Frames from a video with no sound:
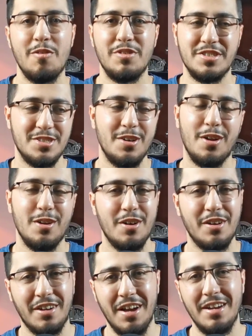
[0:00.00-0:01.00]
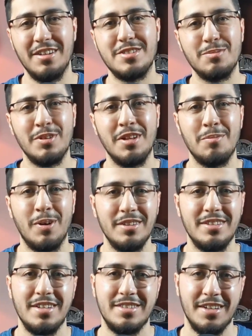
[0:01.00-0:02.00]
فصار لو راح يحسبون
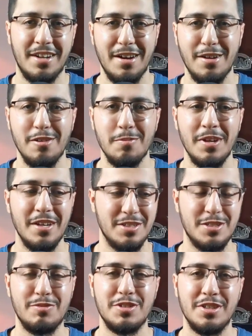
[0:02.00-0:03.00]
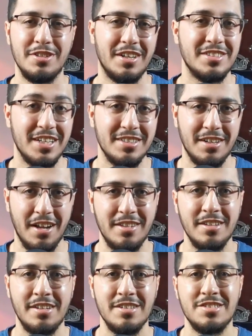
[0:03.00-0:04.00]
المعدل التراكمي شوفوا شلون درجاتنا راح
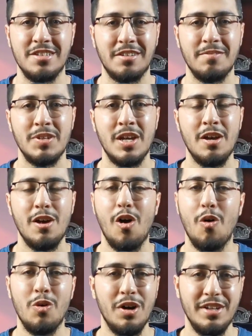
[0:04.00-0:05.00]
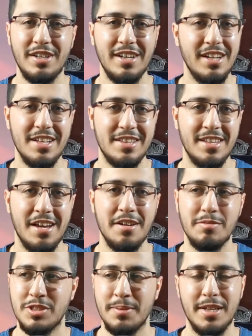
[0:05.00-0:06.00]
تنكسر واحنا
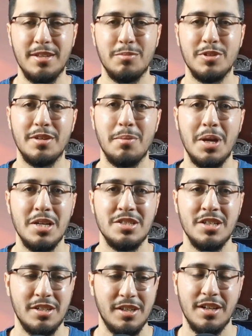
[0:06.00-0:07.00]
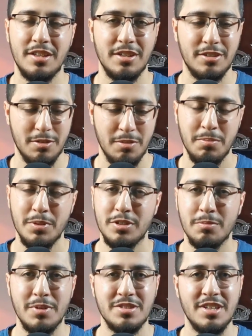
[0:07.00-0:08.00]
كلتنا جماعه المتميزين كلتا طب
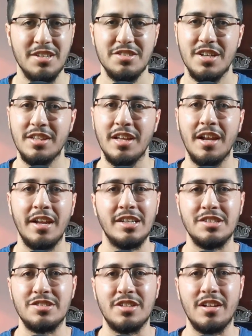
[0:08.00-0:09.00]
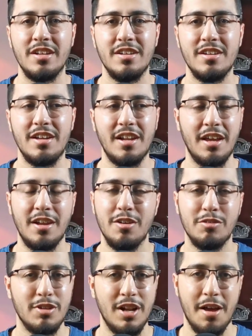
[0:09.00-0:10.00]
طب اسنان صيدله نحصل
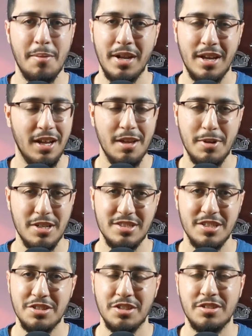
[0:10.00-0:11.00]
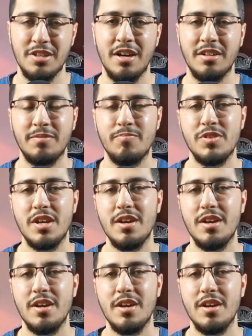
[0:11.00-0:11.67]
لانه طلاب يعني اغلبها اصلا شطار